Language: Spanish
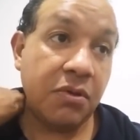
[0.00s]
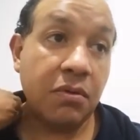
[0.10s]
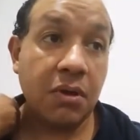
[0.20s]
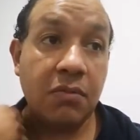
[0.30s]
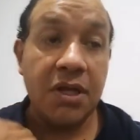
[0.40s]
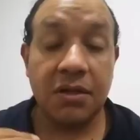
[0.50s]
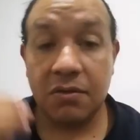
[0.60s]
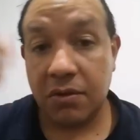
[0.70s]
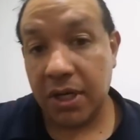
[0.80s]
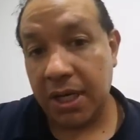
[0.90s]
mi doble
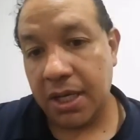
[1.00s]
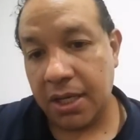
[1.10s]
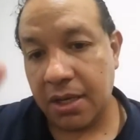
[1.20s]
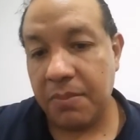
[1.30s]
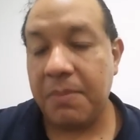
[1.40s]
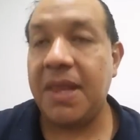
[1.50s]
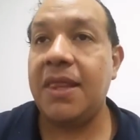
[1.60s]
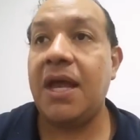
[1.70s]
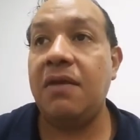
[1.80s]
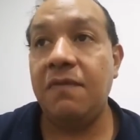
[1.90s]
cuántico eh, que me
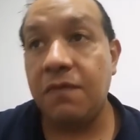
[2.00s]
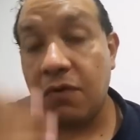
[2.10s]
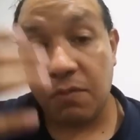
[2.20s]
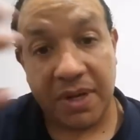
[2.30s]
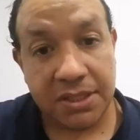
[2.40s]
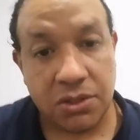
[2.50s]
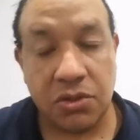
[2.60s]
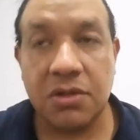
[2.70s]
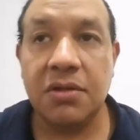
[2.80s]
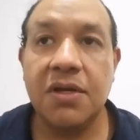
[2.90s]
mandara
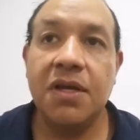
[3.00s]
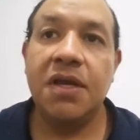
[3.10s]
información